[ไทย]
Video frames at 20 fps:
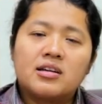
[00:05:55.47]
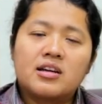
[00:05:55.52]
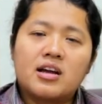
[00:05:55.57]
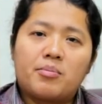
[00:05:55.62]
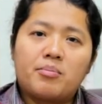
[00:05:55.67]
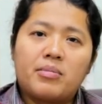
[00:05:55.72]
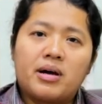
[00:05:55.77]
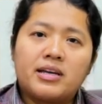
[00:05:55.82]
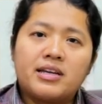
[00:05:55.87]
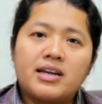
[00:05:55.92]
ก
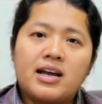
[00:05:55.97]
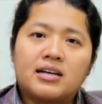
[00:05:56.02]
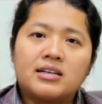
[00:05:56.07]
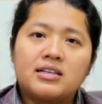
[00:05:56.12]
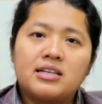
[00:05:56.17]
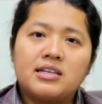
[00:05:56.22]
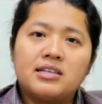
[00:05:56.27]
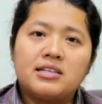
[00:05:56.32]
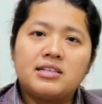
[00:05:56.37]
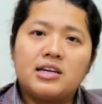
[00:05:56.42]
ลับมายัง
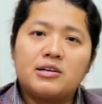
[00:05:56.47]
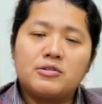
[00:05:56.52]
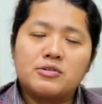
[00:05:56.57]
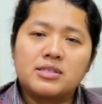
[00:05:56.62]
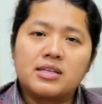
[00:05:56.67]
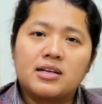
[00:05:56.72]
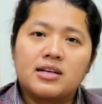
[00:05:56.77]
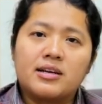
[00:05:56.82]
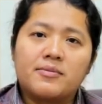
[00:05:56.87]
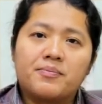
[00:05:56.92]
ที่เยรู
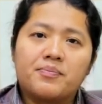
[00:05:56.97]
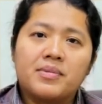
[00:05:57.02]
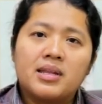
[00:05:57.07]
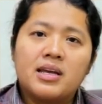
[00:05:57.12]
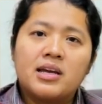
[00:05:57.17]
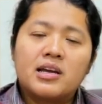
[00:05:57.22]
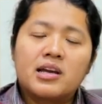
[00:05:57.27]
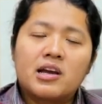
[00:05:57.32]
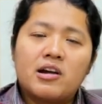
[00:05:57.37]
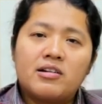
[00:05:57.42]
ซาเล็ม
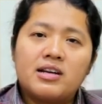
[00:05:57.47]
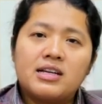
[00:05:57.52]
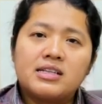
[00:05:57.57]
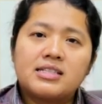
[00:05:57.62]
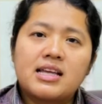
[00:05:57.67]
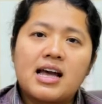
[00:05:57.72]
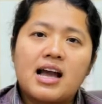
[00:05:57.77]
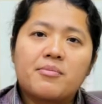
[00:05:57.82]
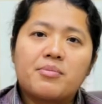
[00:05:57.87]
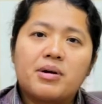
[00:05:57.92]
เขาได้
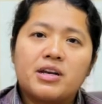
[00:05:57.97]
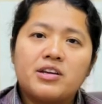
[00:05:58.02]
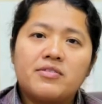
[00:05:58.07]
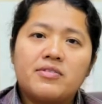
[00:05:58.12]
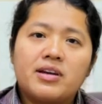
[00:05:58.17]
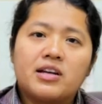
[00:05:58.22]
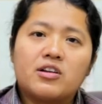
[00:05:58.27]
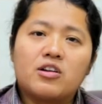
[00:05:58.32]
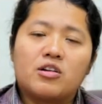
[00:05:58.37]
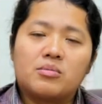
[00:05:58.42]
สร้างพระนิ
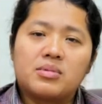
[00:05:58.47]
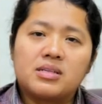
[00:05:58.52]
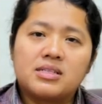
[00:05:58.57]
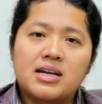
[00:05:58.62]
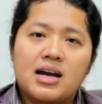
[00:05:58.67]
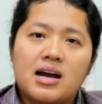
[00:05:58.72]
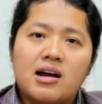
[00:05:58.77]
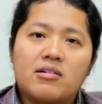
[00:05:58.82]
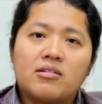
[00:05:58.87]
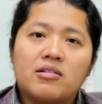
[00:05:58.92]
เวศของพระ
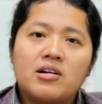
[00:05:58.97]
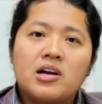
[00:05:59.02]
เจ้า